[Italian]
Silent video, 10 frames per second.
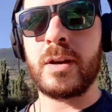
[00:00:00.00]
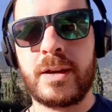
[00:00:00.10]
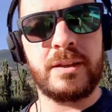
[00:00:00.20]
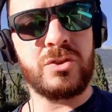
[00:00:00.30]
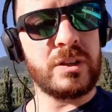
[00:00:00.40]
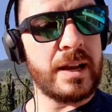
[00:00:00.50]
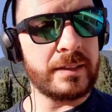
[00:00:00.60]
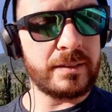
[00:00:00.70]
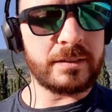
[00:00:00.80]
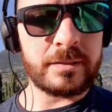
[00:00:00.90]
anche i
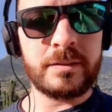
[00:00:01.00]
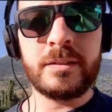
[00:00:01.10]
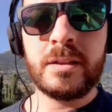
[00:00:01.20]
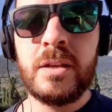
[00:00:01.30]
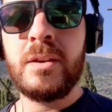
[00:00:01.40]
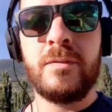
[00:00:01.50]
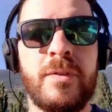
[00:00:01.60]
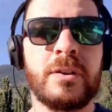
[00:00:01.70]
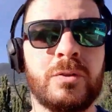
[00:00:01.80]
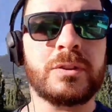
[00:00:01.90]
gelati
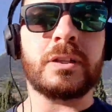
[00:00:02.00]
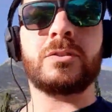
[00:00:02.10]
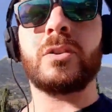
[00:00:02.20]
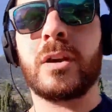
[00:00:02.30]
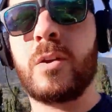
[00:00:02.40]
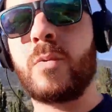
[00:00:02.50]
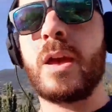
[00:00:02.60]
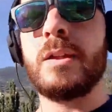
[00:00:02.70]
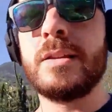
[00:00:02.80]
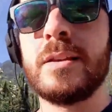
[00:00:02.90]
vanno tanto anche
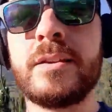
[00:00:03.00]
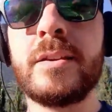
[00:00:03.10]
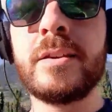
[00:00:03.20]
quelli